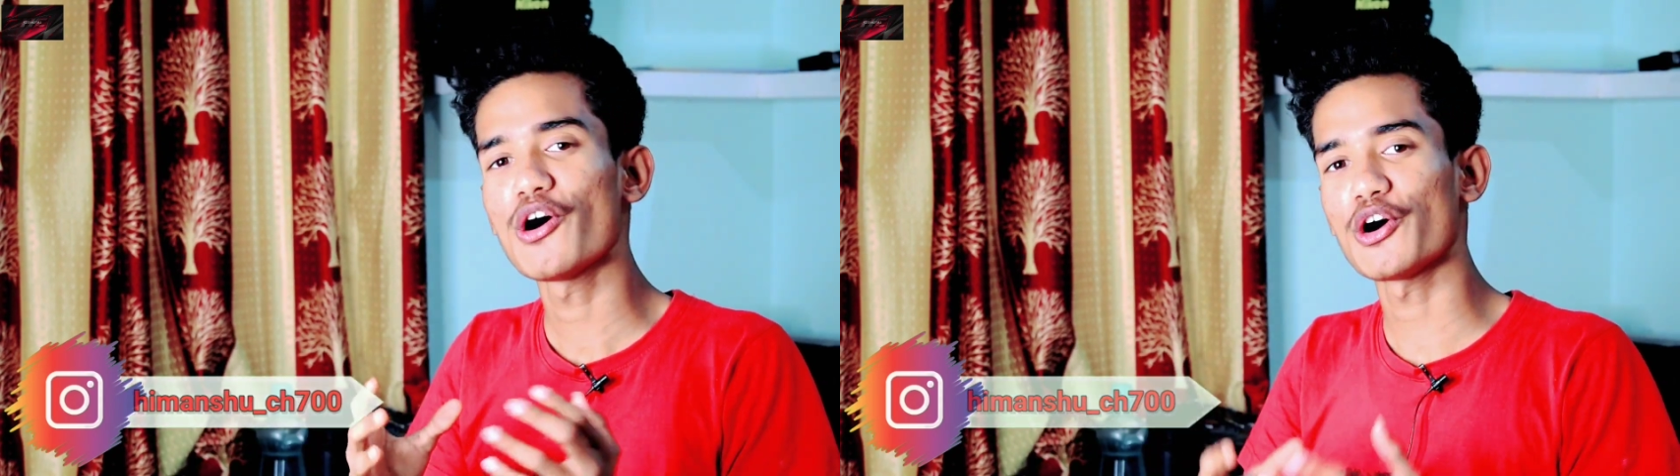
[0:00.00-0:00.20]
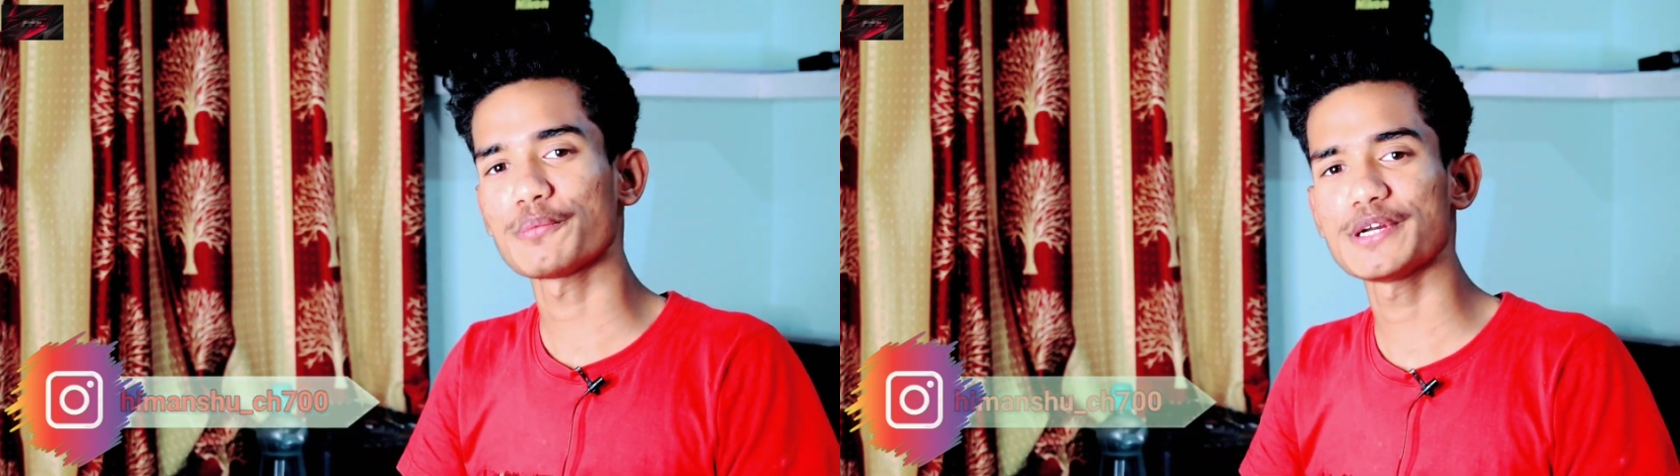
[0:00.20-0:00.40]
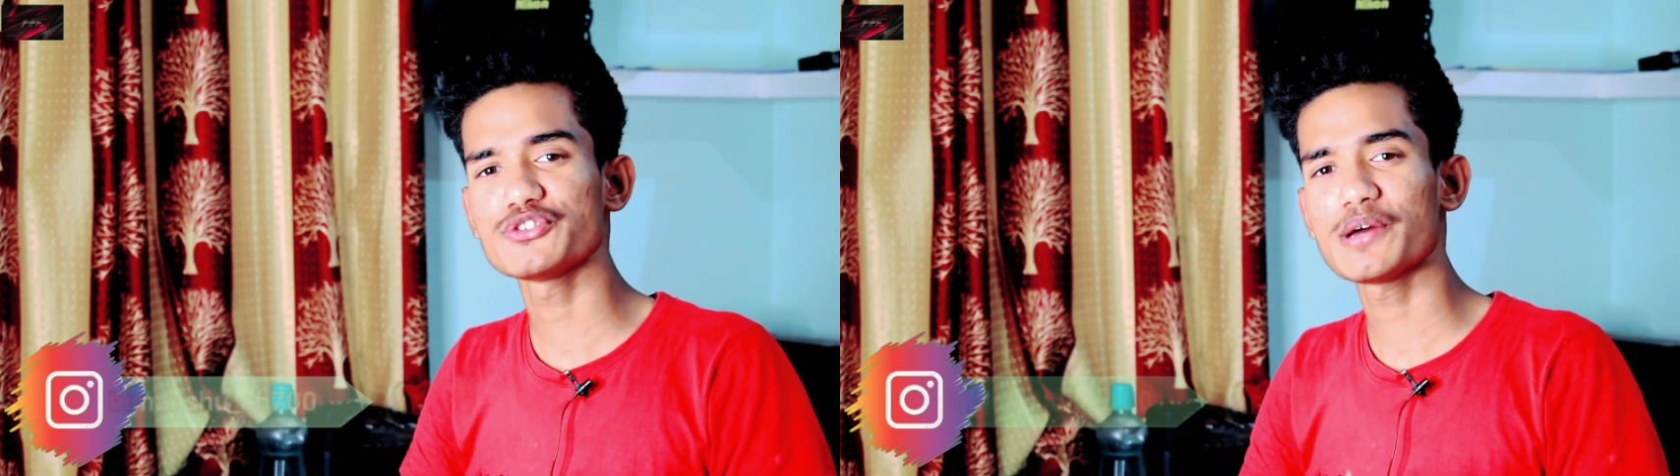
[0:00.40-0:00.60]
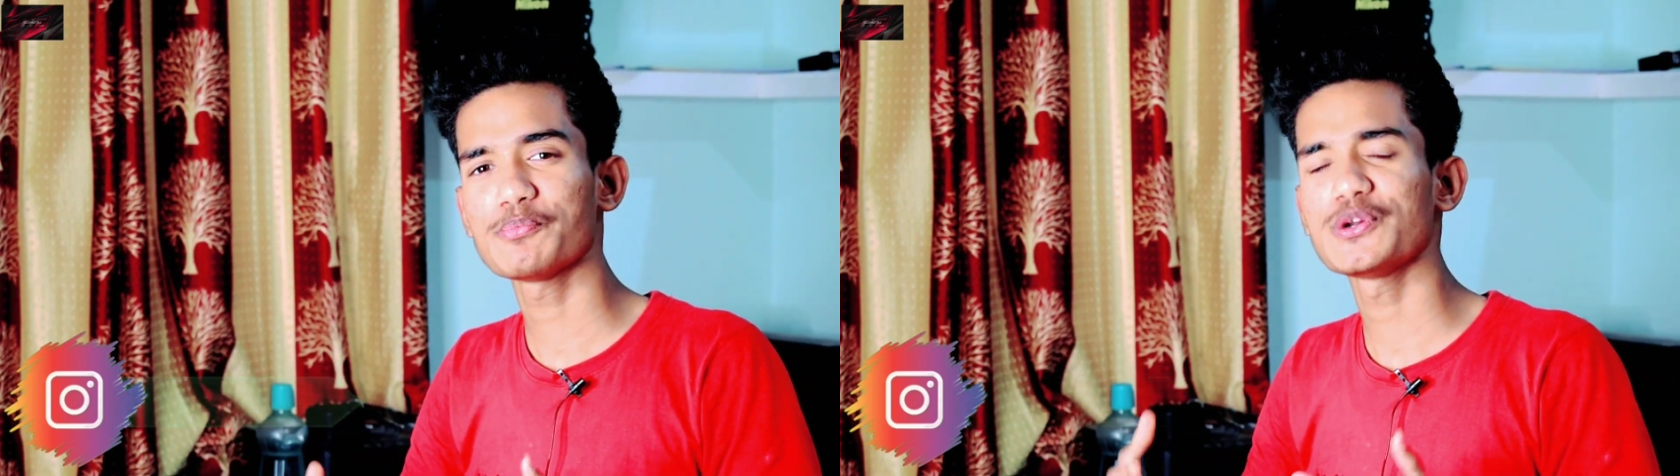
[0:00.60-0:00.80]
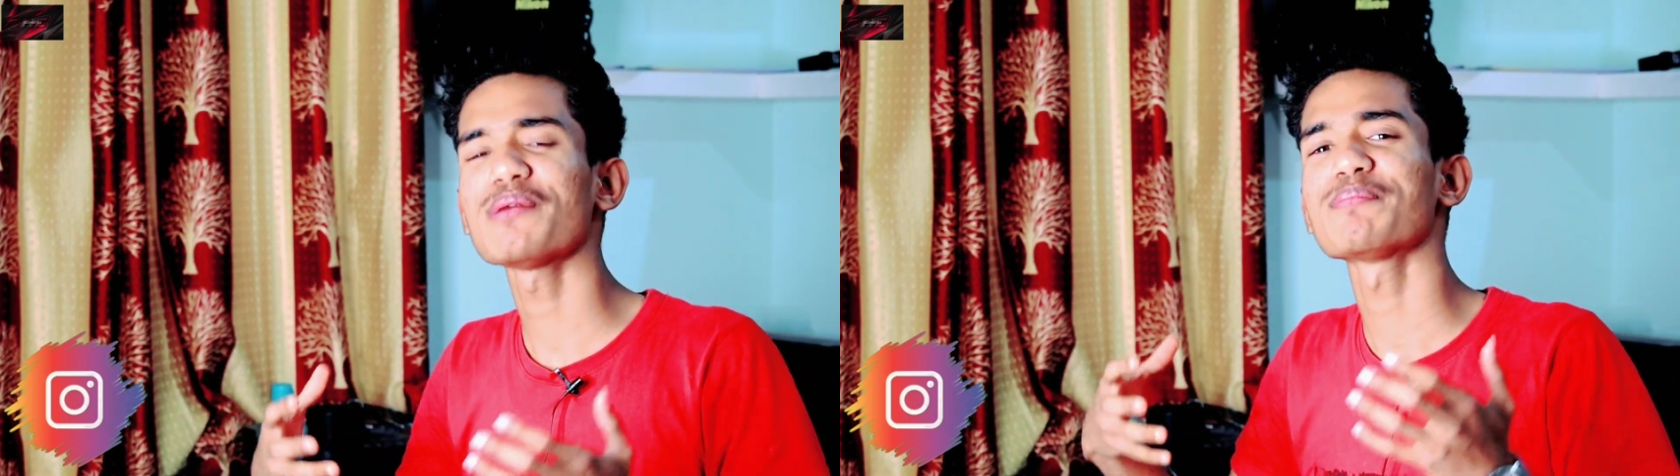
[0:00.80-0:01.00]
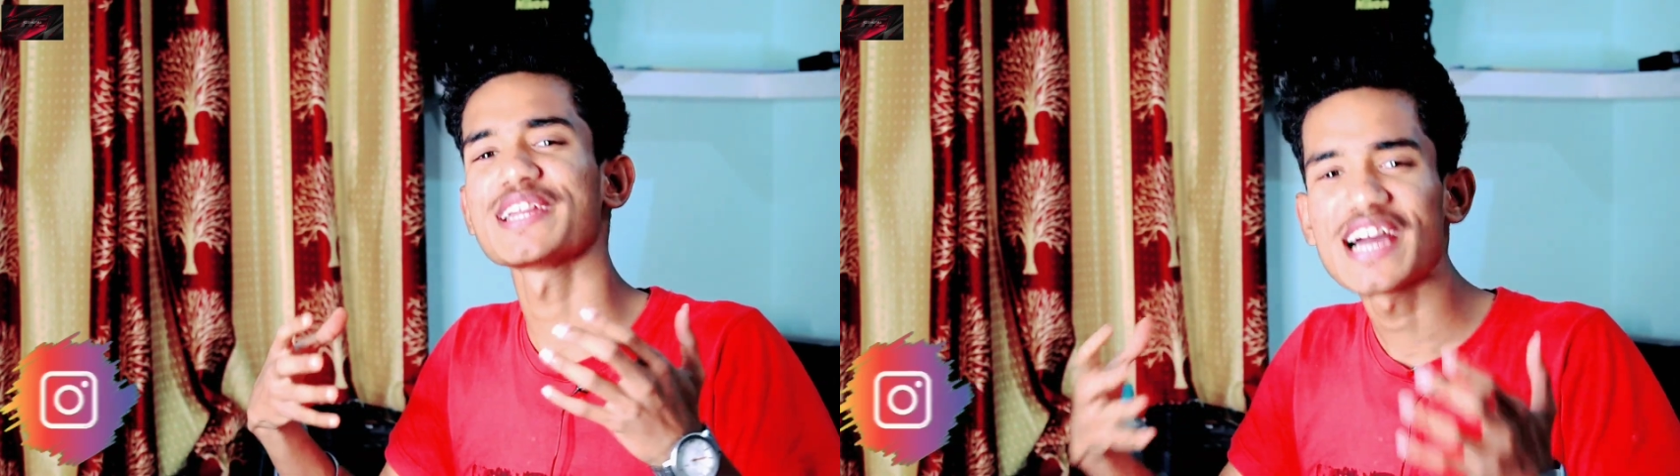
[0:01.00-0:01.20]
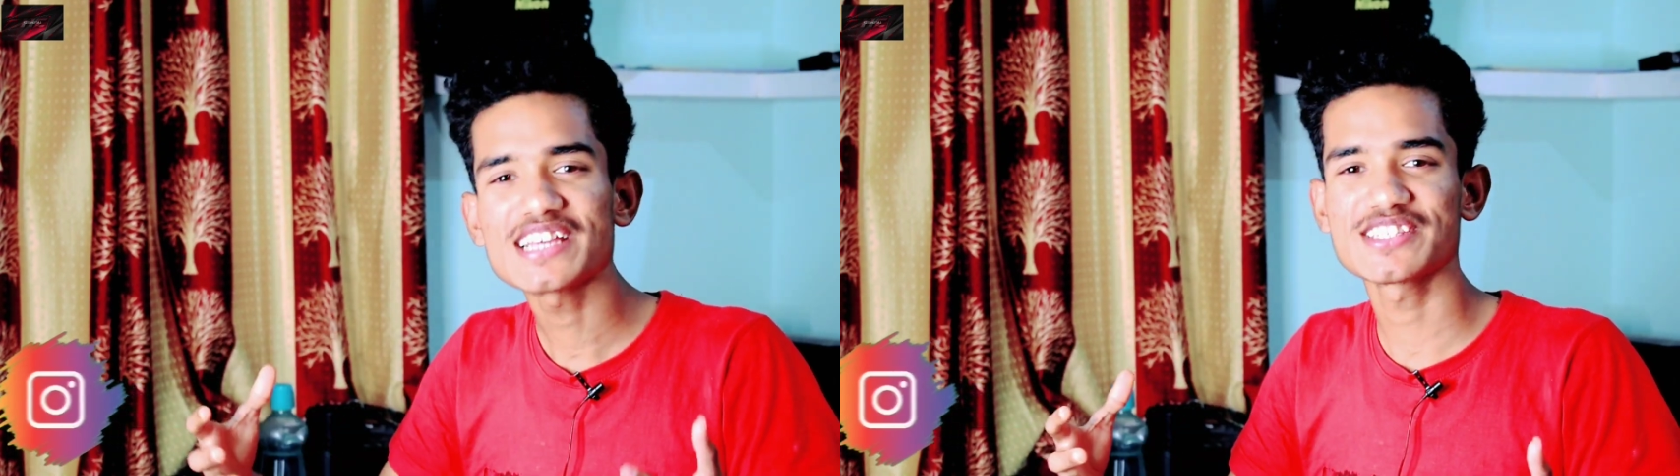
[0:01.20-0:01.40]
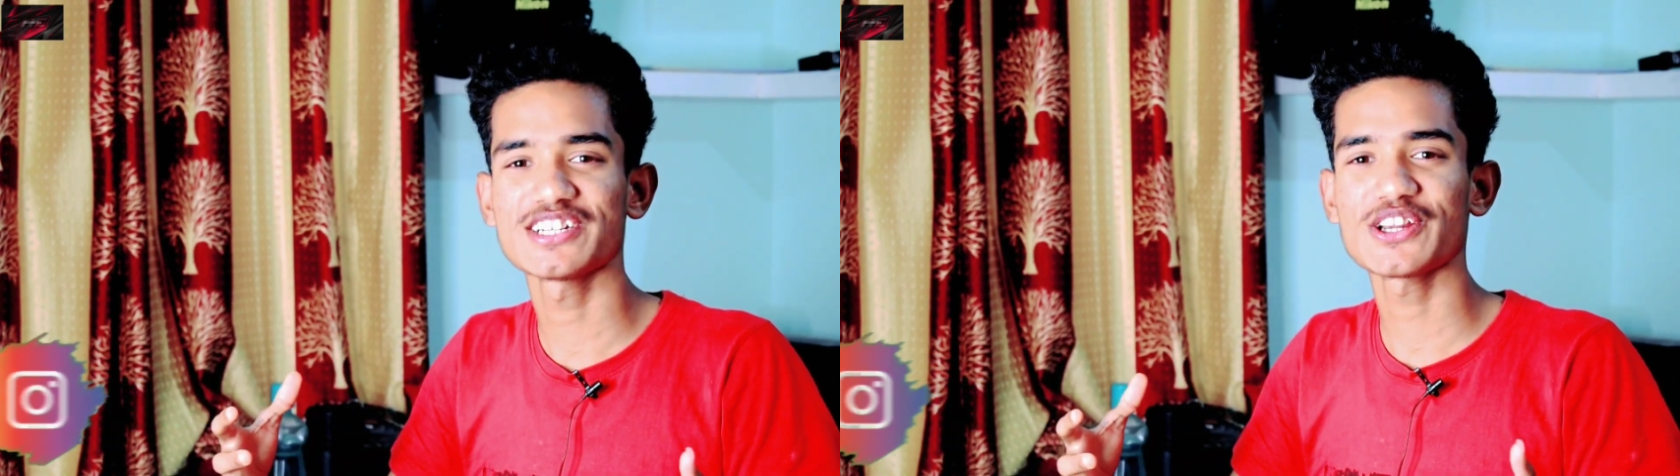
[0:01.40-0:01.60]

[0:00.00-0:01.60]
और मैं जो है पूरा प्रयास